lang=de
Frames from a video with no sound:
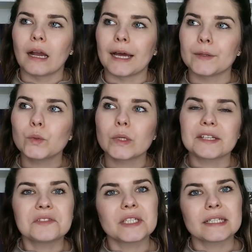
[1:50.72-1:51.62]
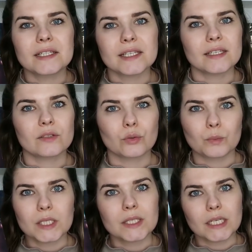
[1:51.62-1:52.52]
Anouk entwickelt sich so
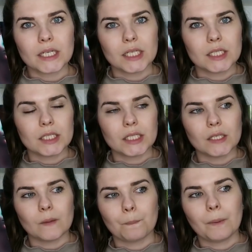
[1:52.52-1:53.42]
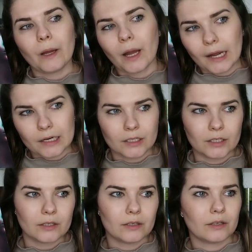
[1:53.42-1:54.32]
ein bisschen in die
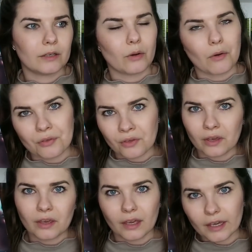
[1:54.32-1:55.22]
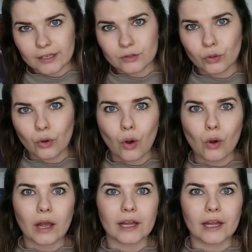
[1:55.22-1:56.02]
Punk-Gothic-Richtung.